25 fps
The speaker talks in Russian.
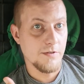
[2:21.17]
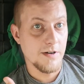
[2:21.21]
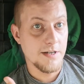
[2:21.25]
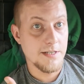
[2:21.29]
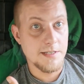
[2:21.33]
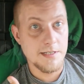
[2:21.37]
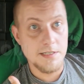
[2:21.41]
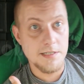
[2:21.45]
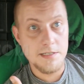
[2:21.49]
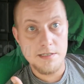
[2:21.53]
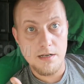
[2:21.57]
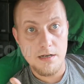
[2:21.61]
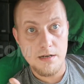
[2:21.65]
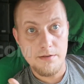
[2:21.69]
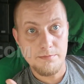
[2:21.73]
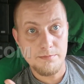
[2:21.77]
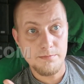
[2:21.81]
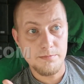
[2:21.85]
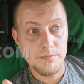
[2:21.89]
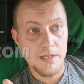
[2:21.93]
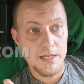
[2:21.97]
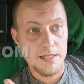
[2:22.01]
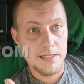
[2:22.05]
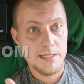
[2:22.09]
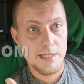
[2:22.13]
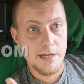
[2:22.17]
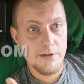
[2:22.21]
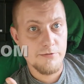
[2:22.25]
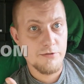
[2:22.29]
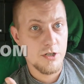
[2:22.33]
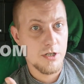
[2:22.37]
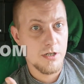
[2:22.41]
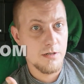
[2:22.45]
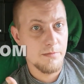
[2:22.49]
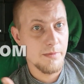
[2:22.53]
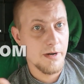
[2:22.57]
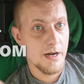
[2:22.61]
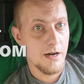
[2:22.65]
водителем,
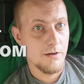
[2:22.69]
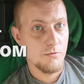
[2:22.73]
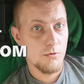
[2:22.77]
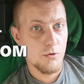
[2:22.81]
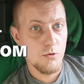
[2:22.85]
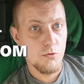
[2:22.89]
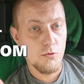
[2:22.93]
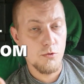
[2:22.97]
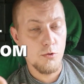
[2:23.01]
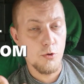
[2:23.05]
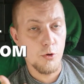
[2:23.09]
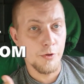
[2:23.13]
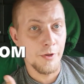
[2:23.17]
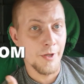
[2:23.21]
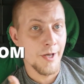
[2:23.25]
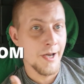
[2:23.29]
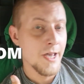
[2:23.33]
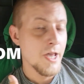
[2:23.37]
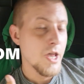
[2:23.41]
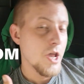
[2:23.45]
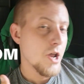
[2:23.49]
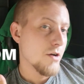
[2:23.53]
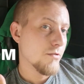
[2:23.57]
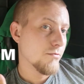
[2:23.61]
доставщиком, кого угодно.